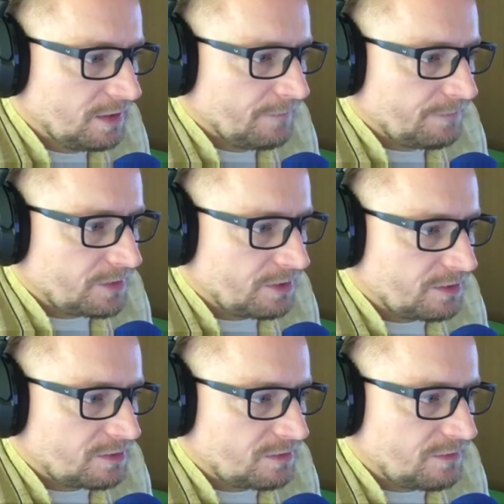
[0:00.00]
To
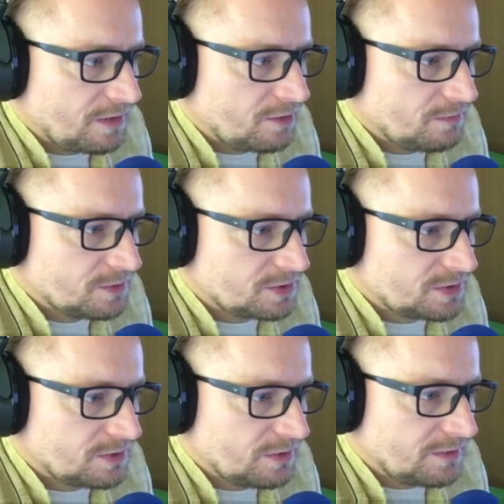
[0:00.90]
jest świadomość,
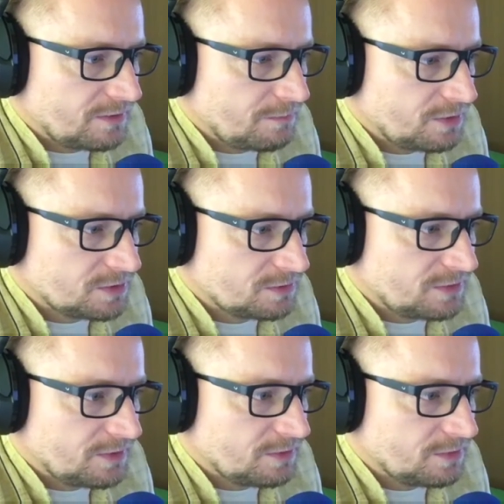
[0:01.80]
to jest poziom
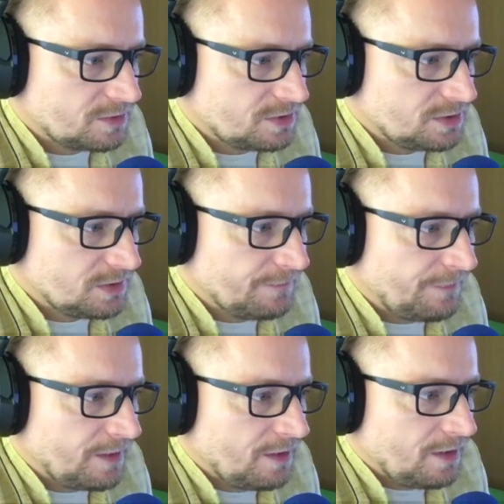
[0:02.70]
świadomości.
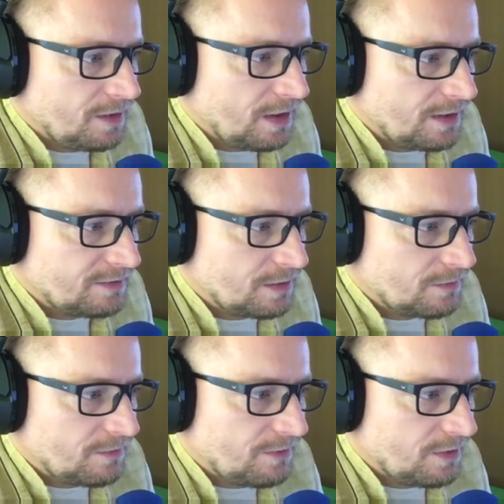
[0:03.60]
Ja jestem
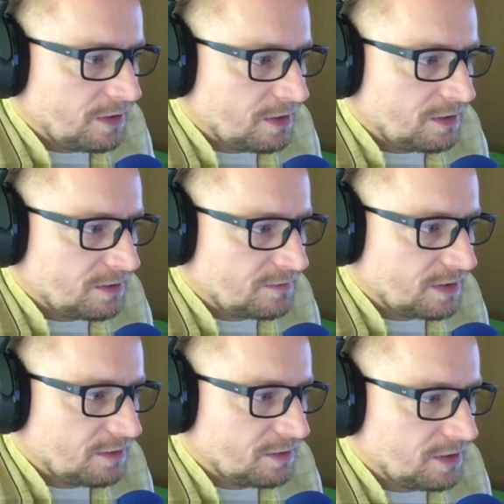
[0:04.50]
Twoja jest
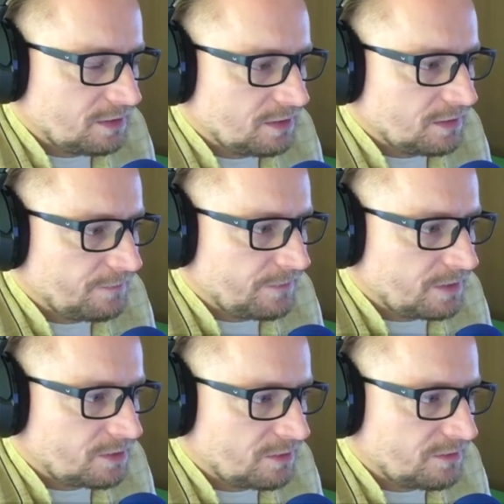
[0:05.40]
wtedy, kiedy
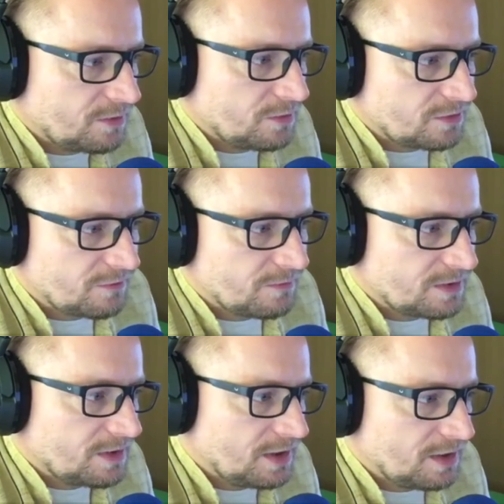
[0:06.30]
ktoś znajduje się w
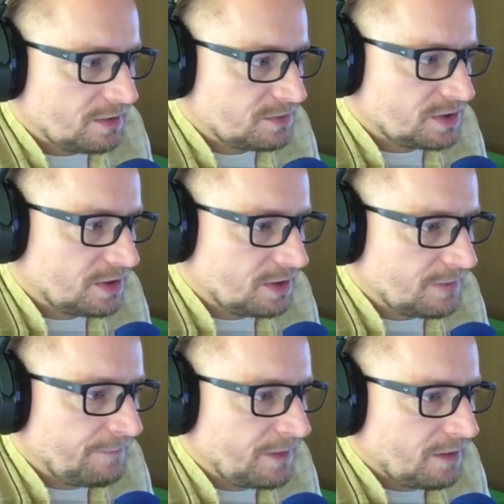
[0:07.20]
materialnym ciele
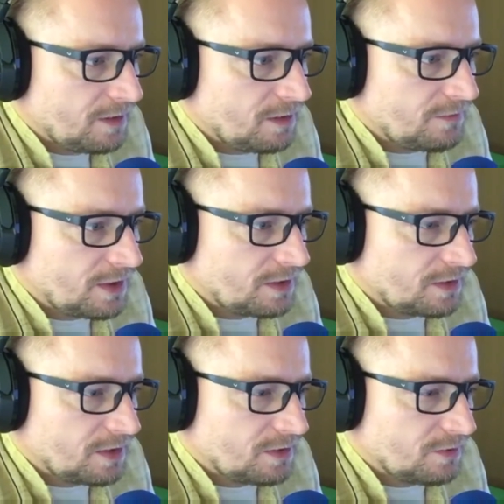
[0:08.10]
i wtedy,
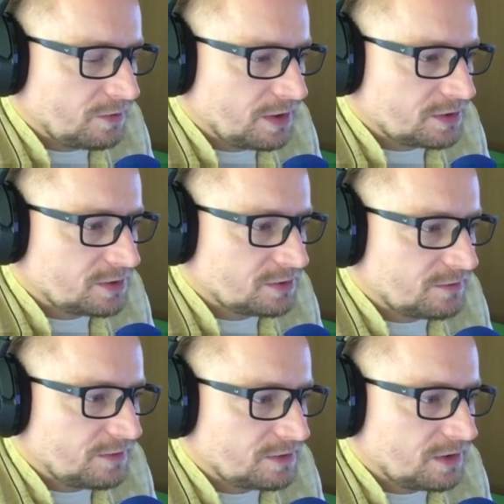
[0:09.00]
kiedy udaje się
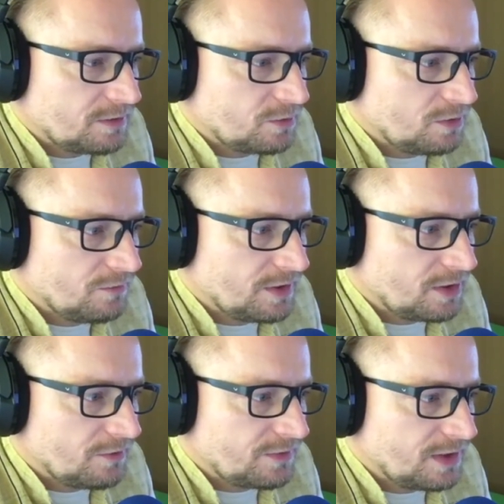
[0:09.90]
do ciała
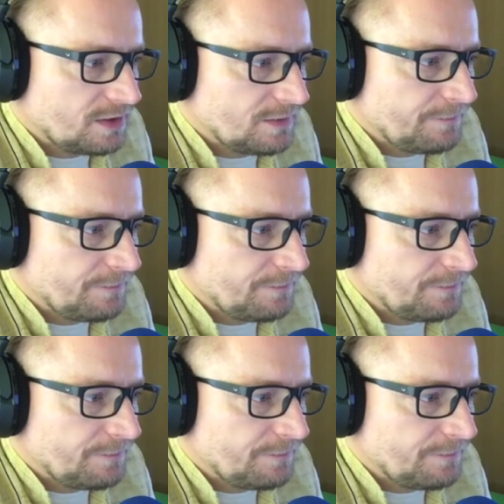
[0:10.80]
duchowego, wtedy